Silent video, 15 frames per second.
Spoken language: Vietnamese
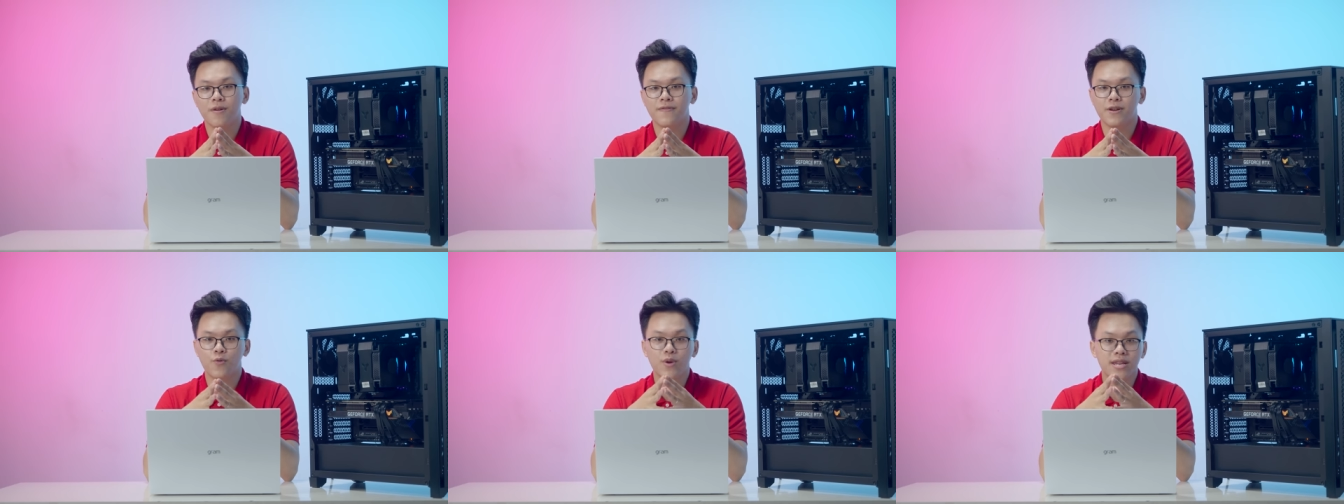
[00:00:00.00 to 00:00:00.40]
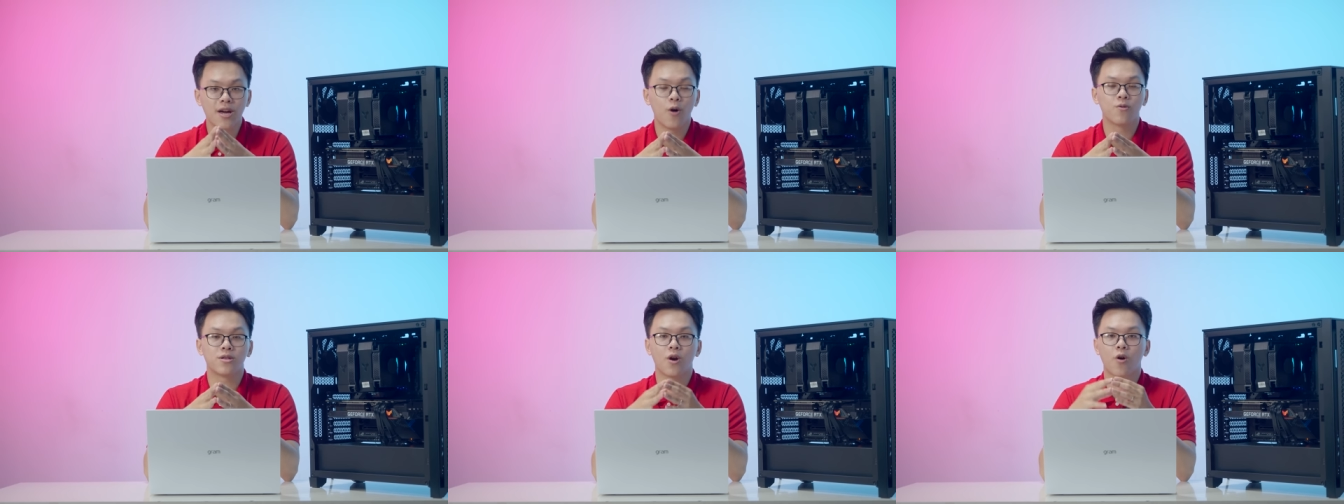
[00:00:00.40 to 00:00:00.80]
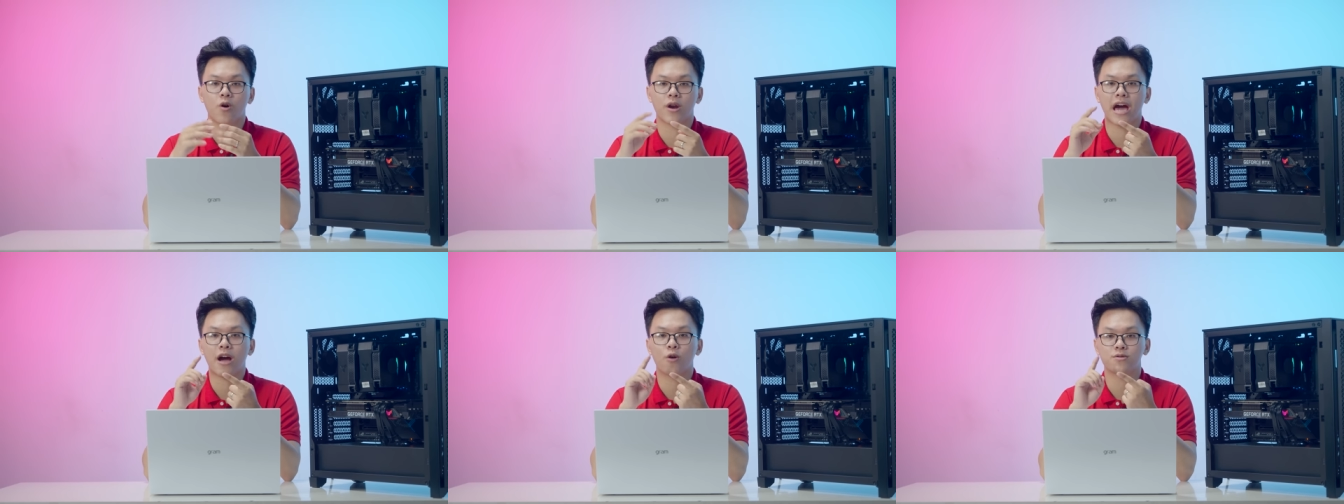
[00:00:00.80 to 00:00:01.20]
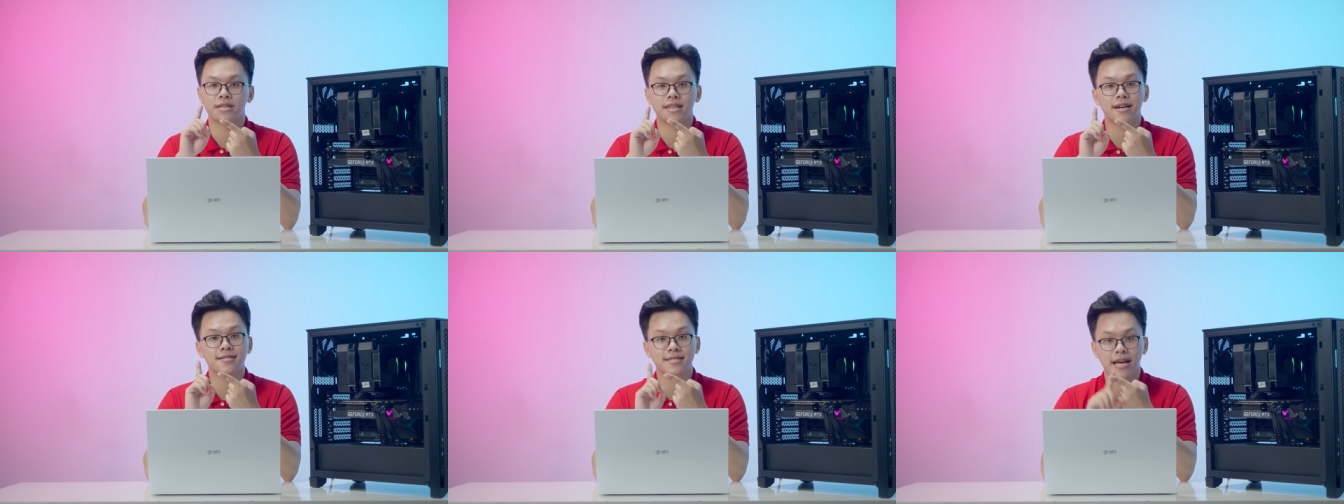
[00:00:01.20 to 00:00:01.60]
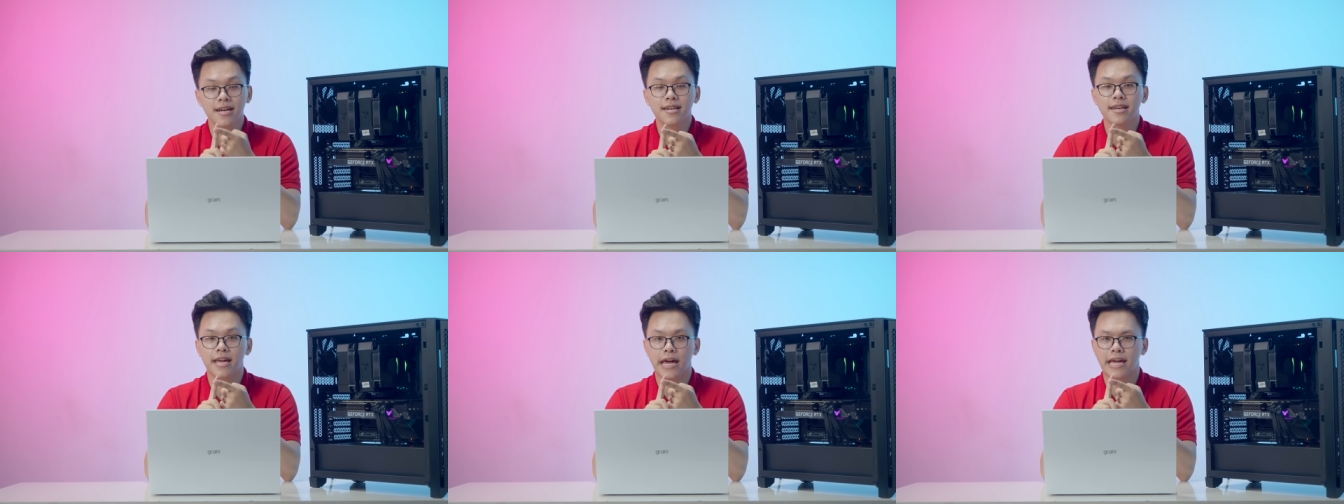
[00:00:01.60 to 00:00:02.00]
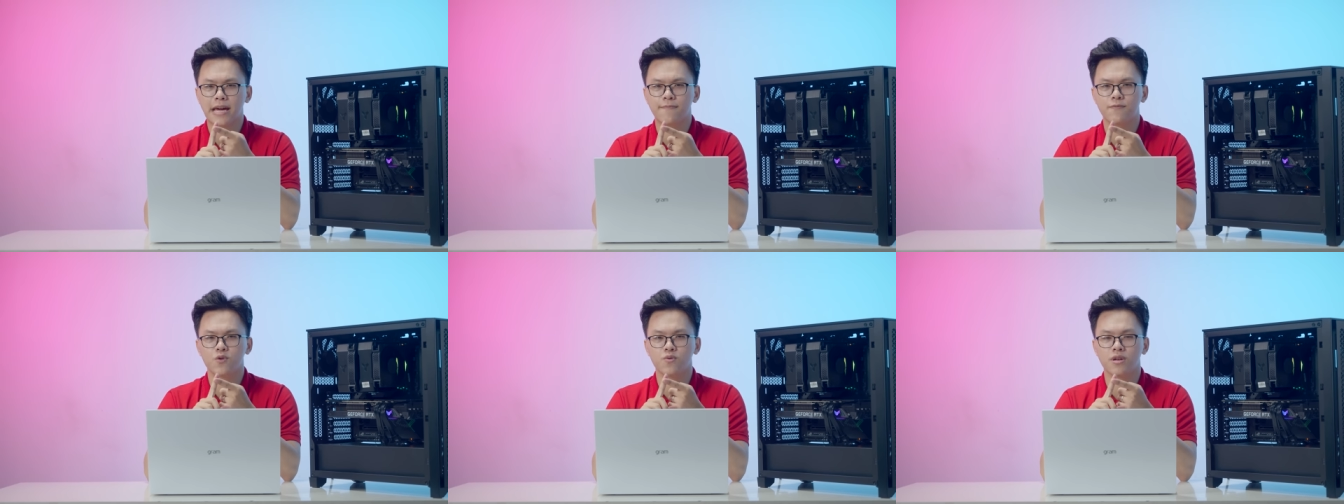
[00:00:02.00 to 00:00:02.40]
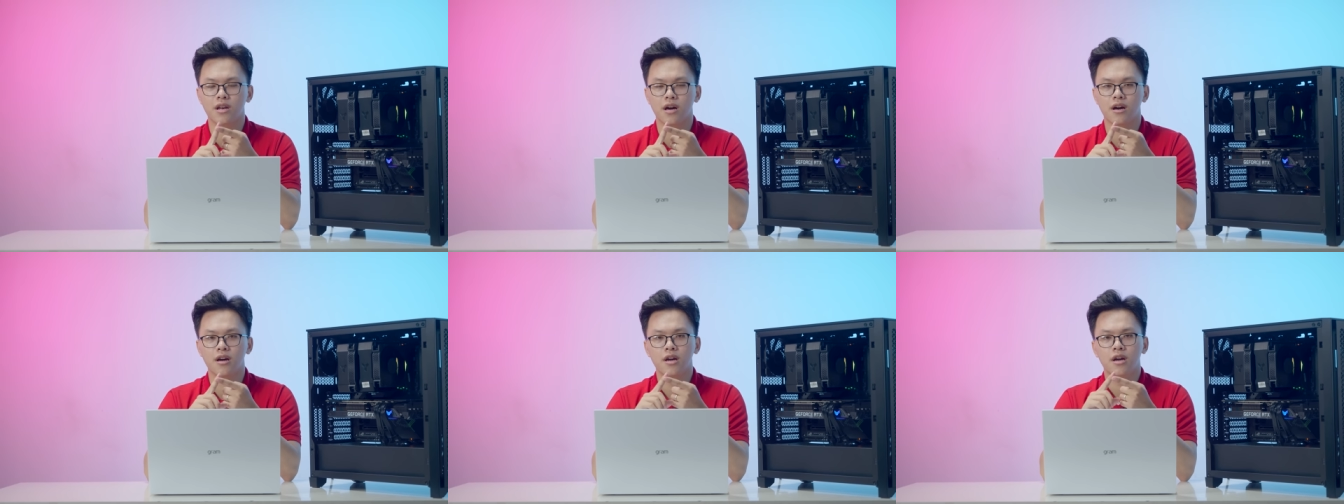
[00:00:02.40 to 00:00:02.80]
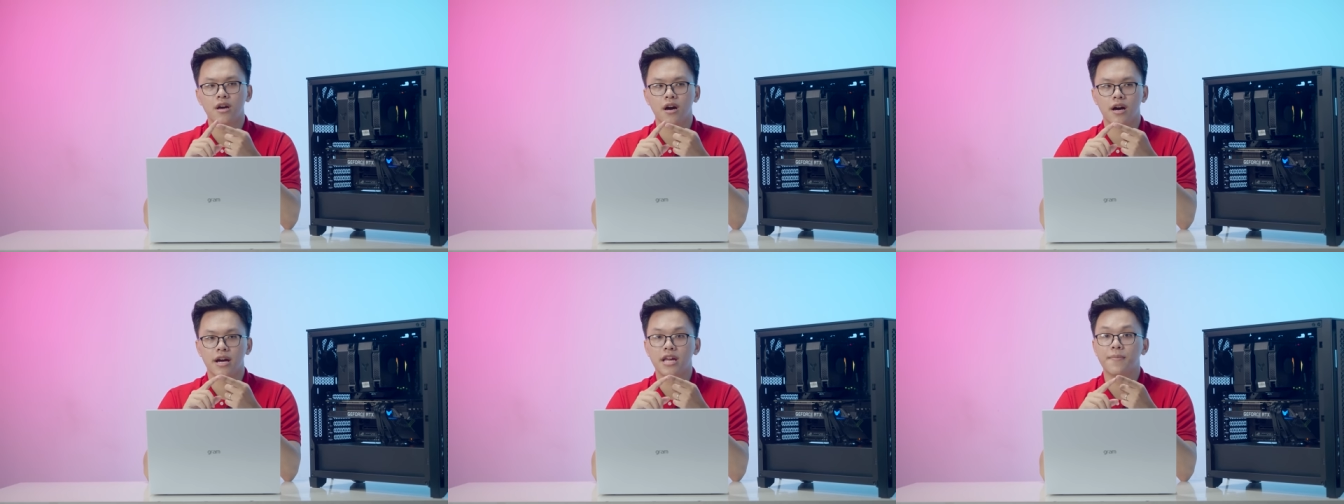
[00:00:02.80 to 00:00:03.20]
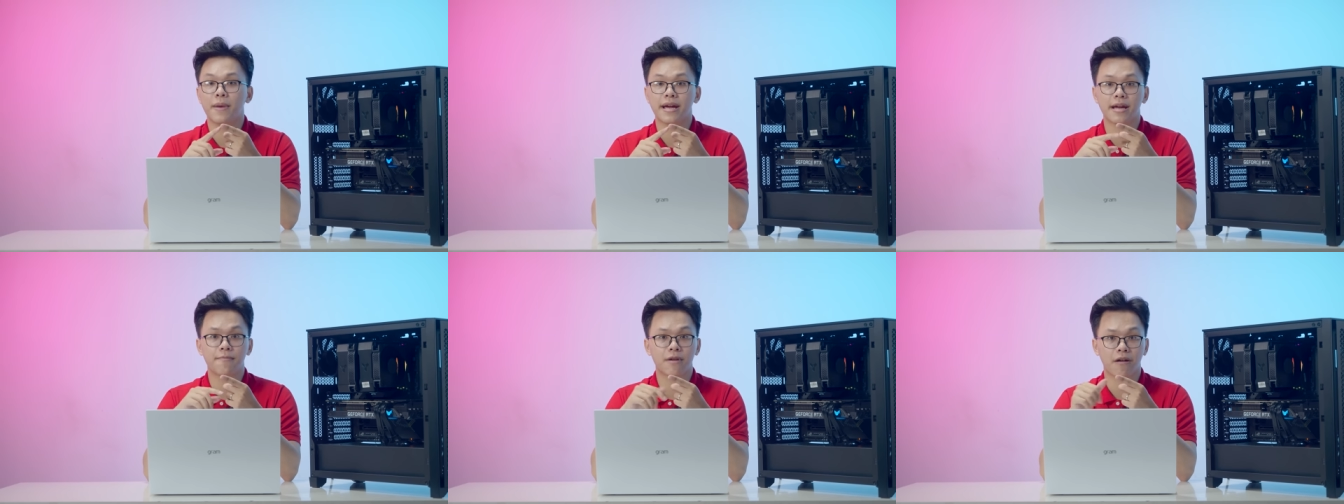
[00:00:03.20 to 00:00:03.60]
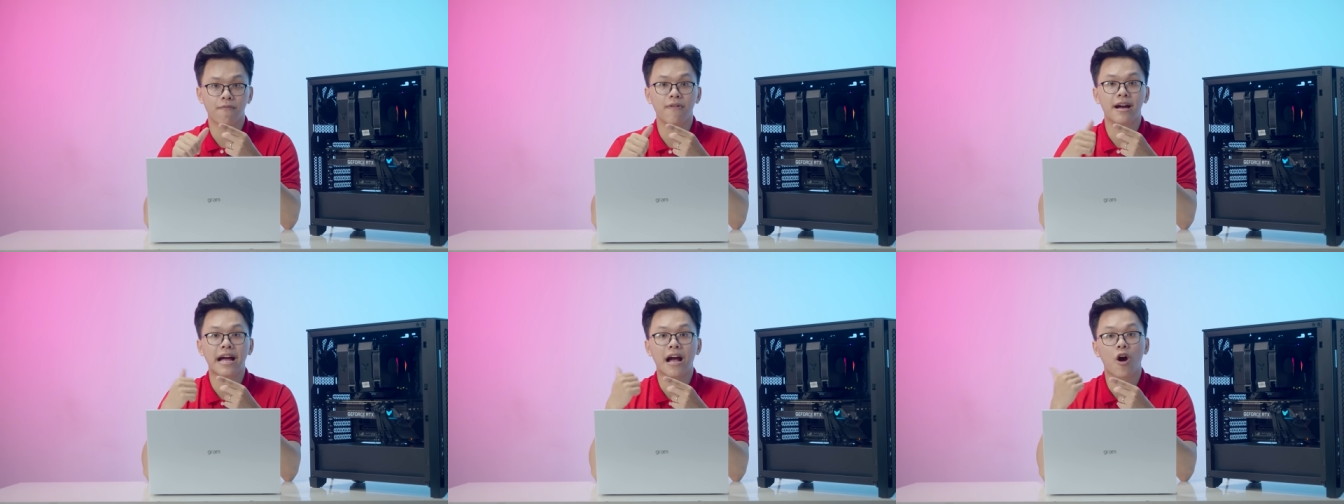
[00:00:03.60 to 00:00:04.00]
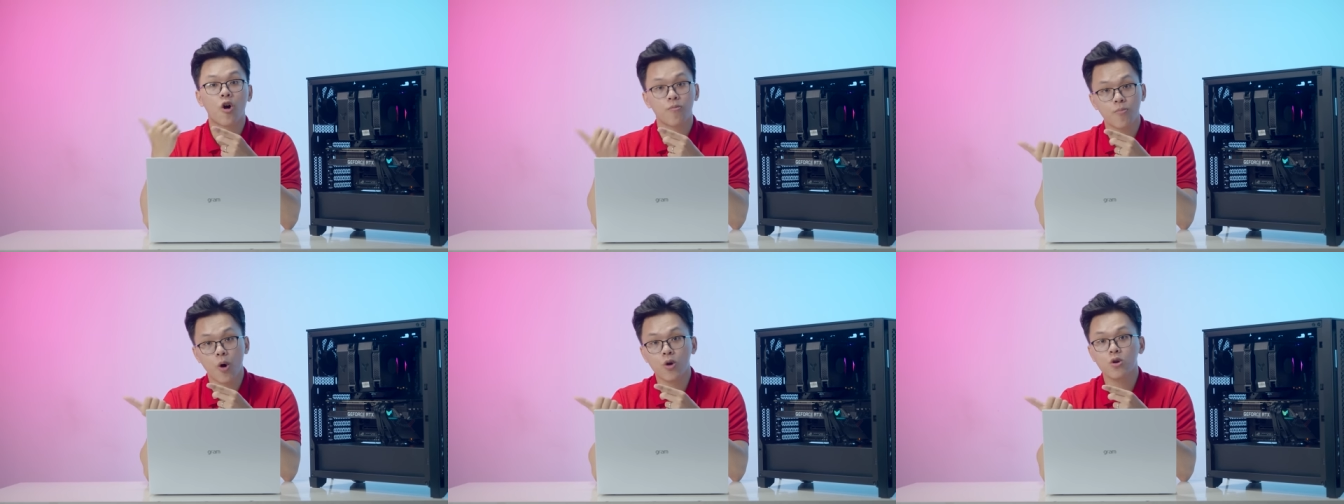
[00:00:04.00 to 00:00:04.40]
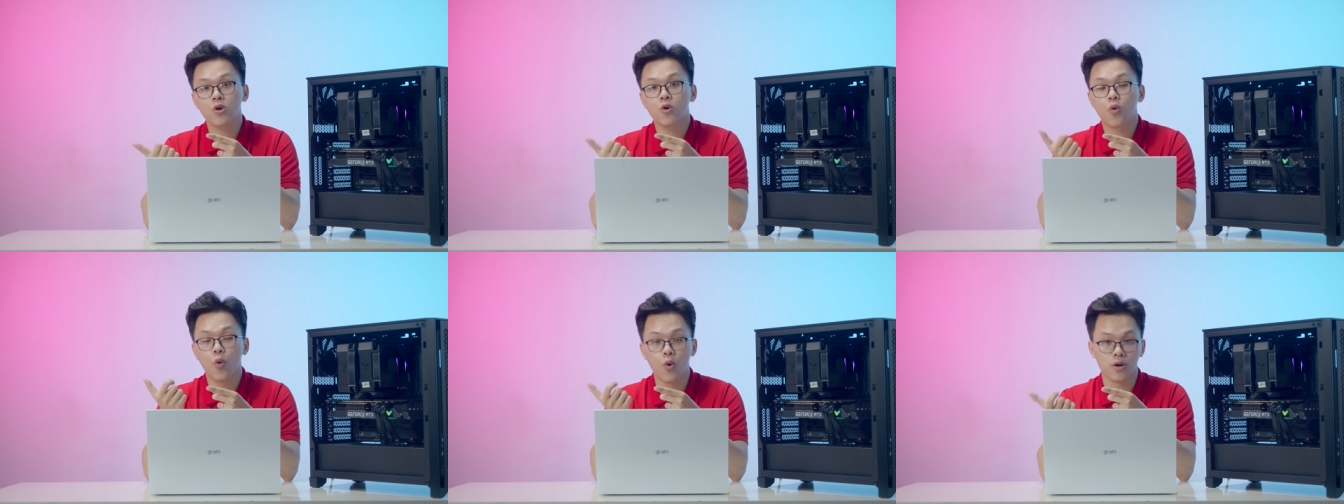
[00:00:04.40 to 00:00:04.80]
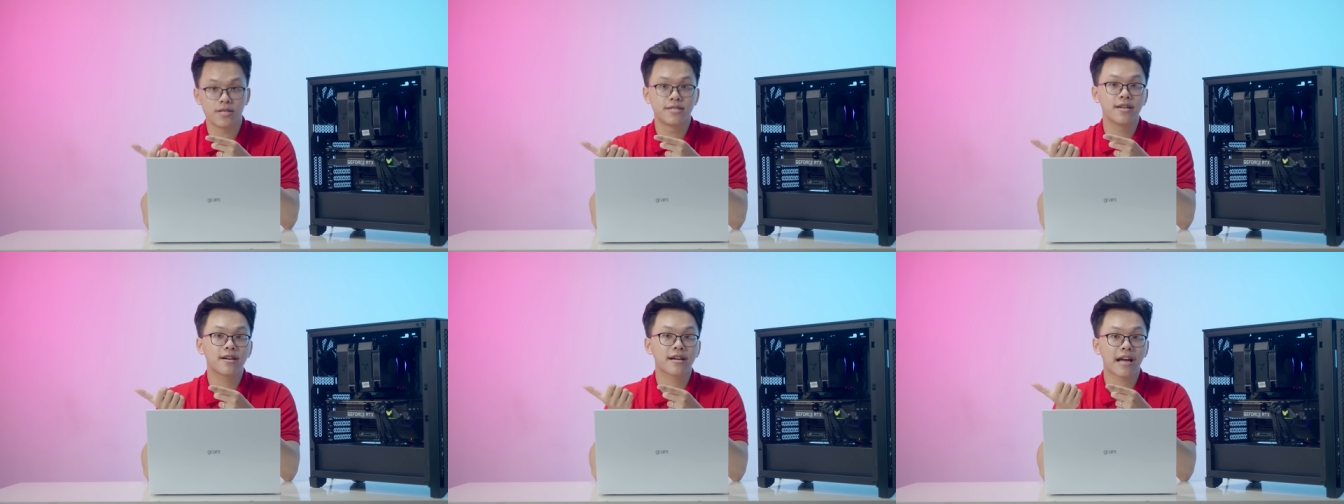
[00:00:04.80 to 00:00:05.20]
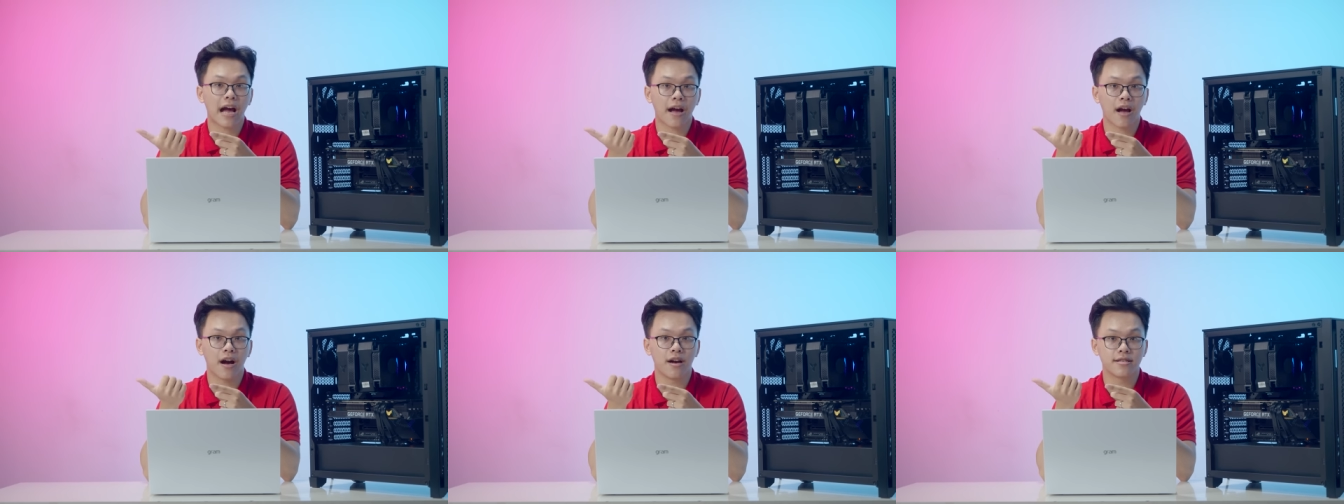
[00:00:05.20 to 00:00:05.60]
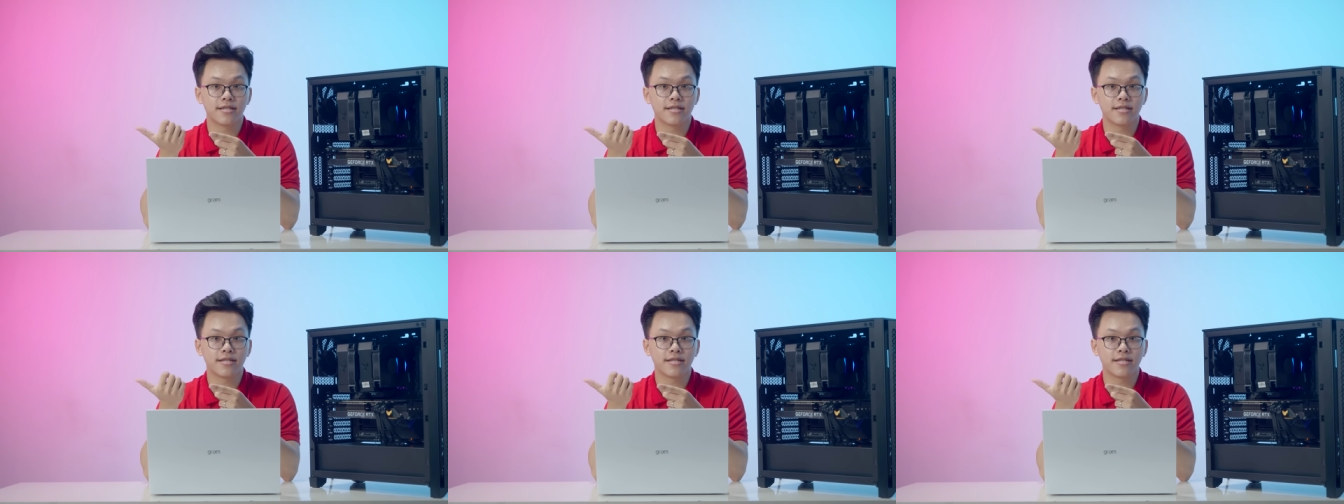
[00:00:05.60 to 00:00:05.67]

Bởi vì Windows thì họ còn đã có tính năng sẵn để anh em, ví dụ như là khi mà anh em cắm vào card onboard của chiếc card,